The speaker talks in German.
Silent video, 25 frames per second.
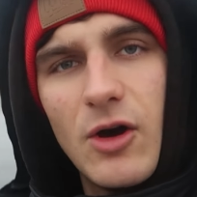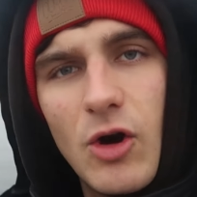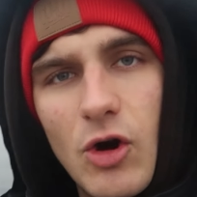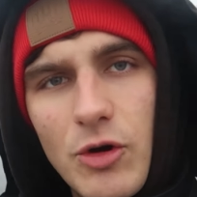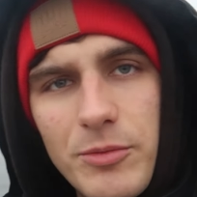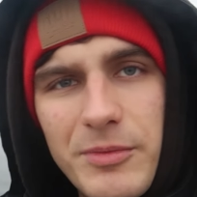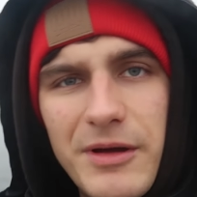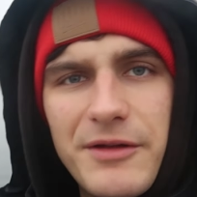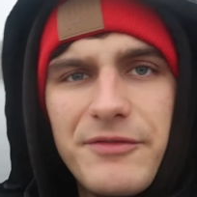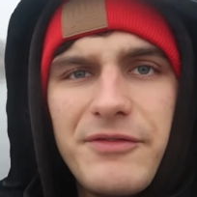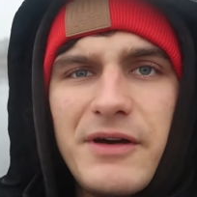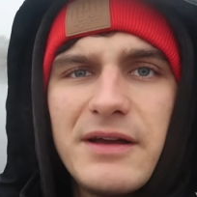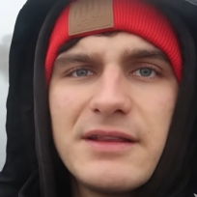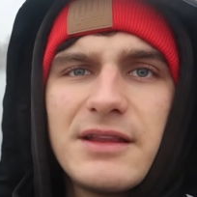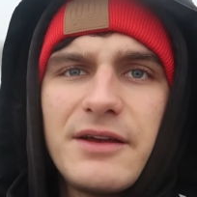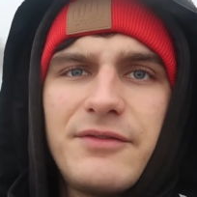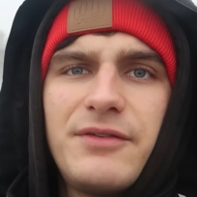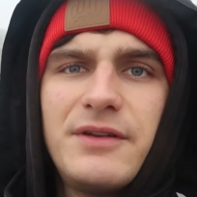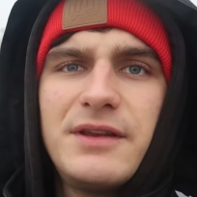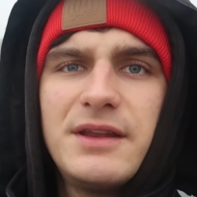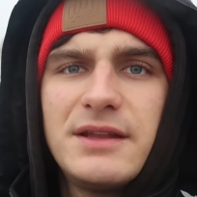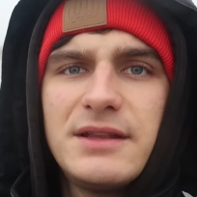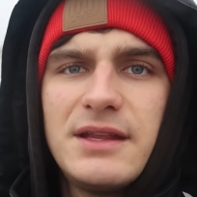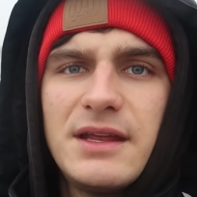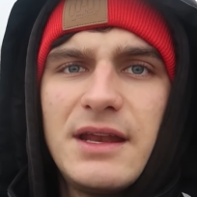und mein Vater
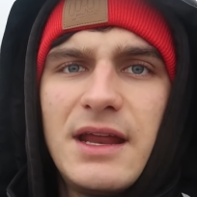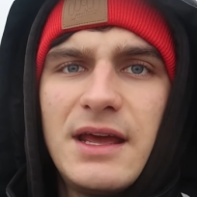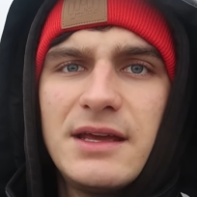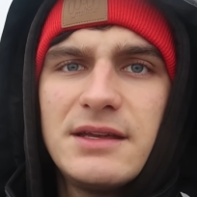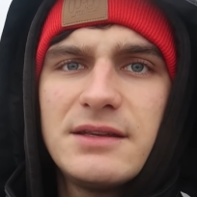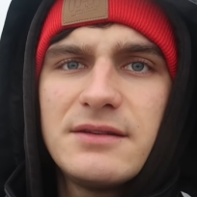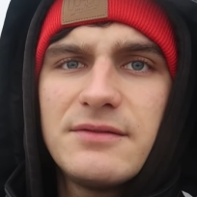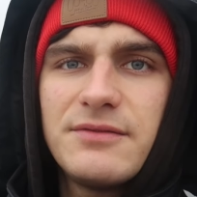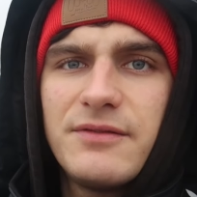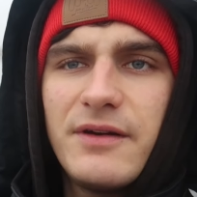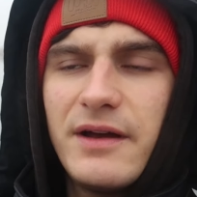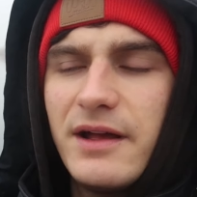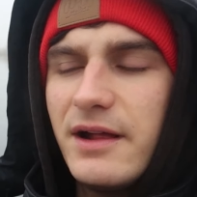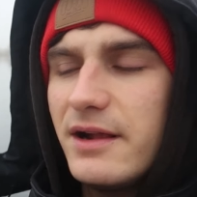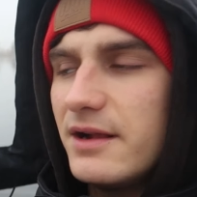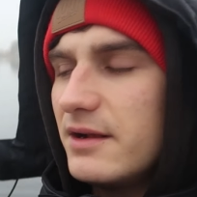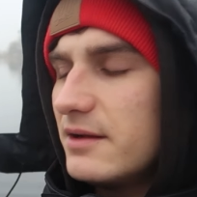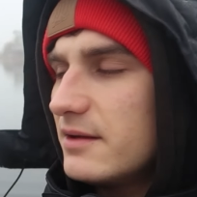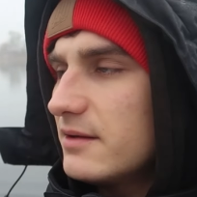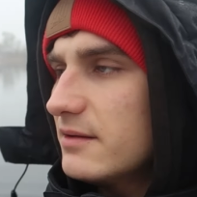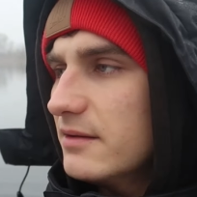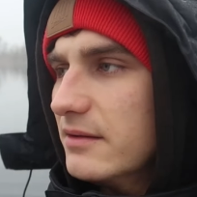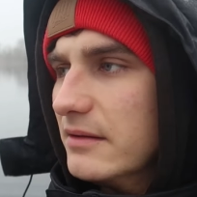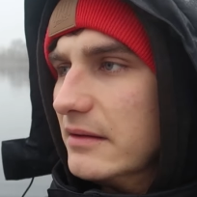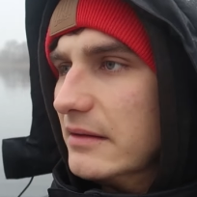verliert den Hecht,
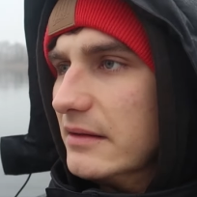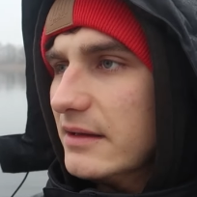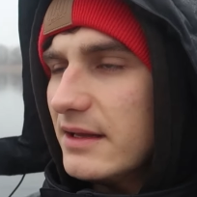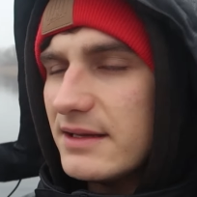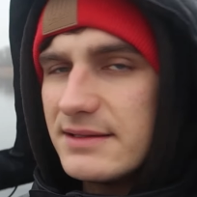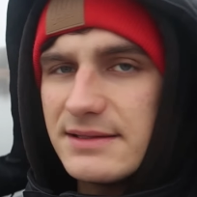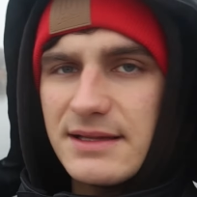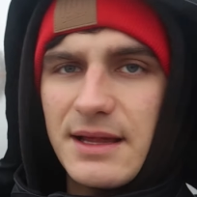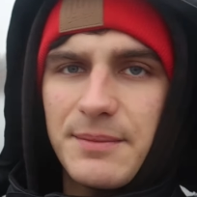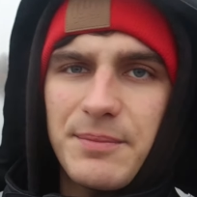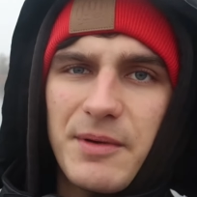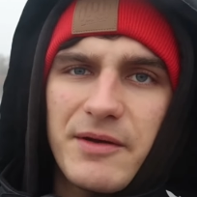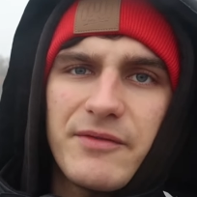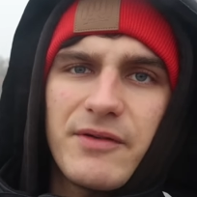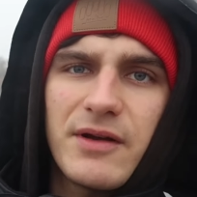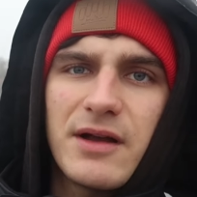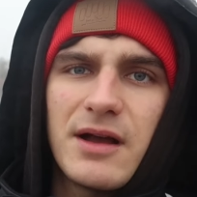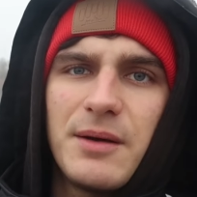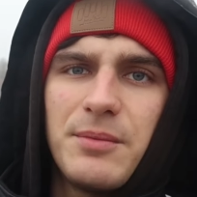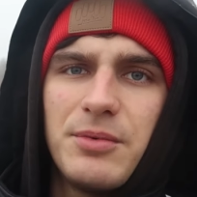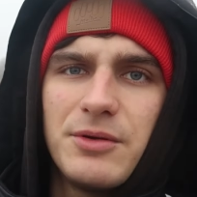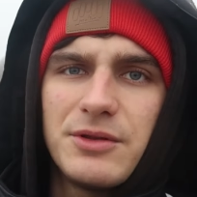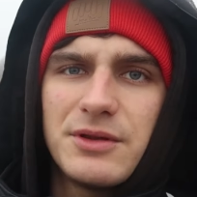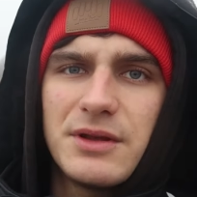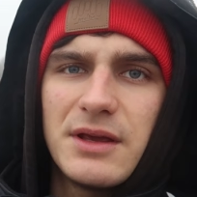weil der Snap einfach
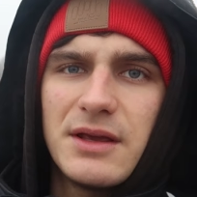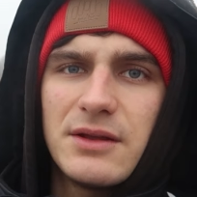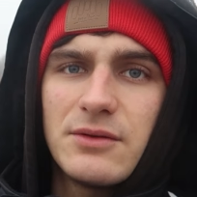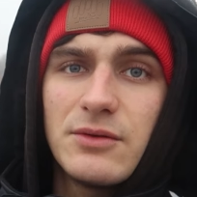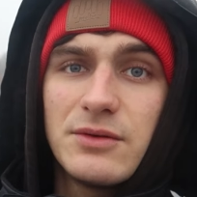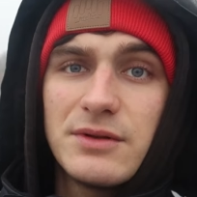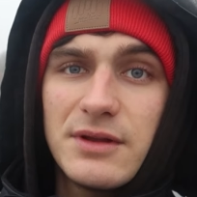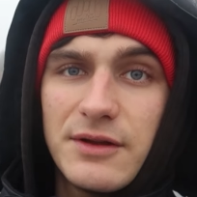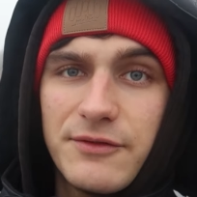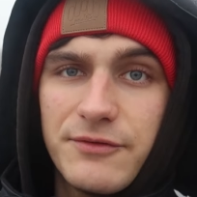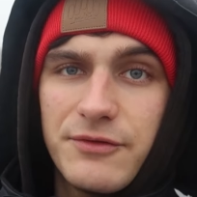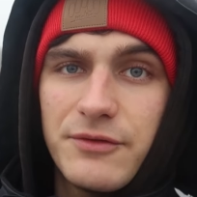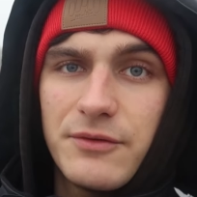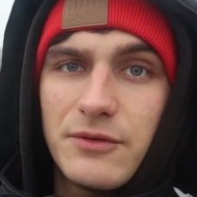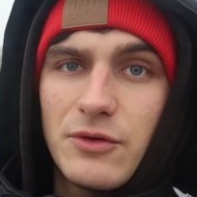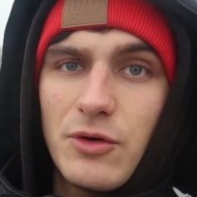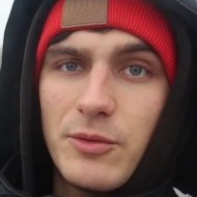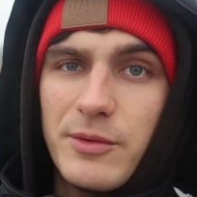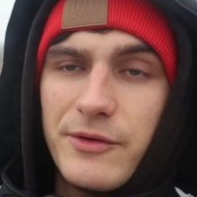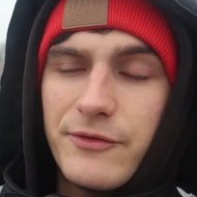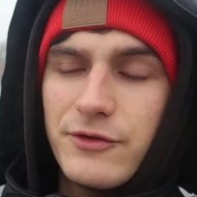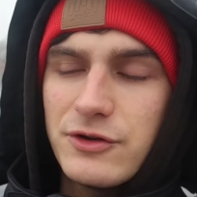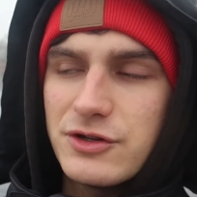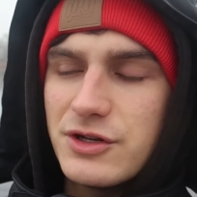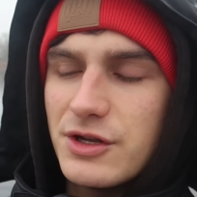kaputt geht und den
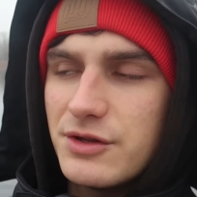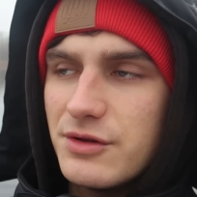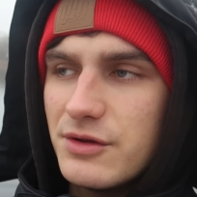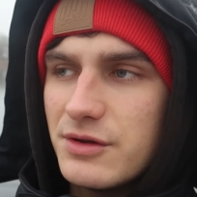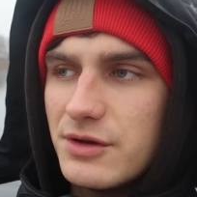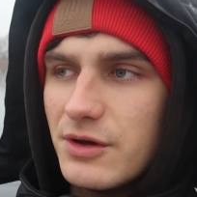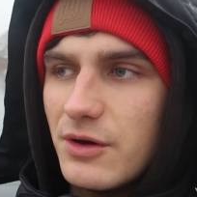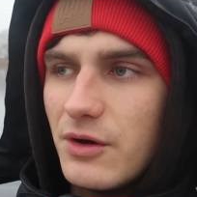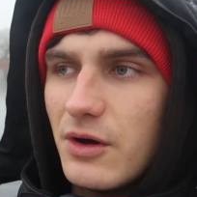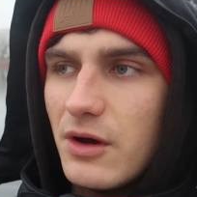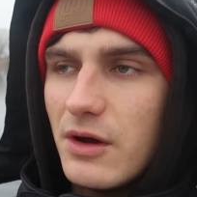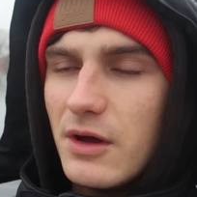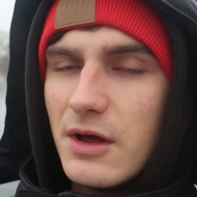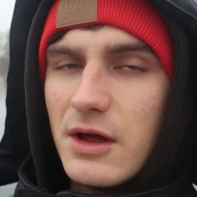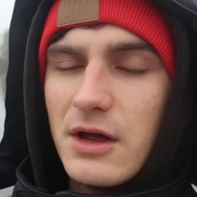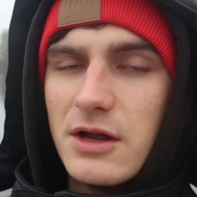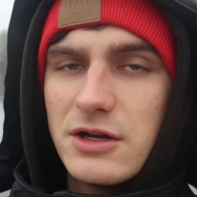Gummifisch natürlich auch.